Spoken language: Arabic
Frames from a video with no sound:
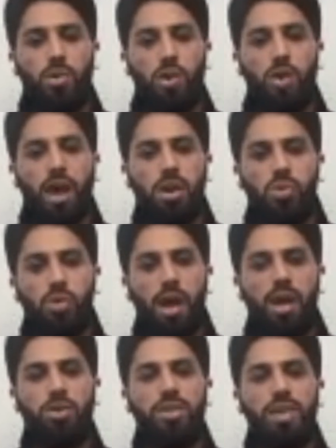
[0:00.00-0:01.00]
وهنالك
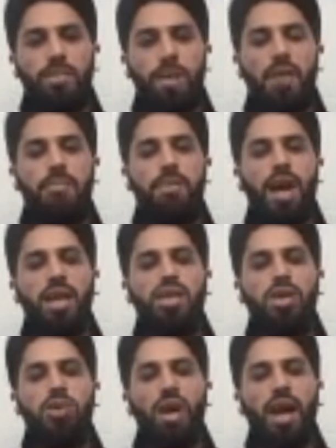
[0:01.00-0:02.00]
قوات وشباب
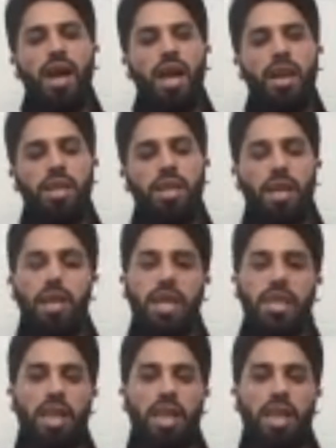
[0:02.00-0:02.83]
قادرون على ان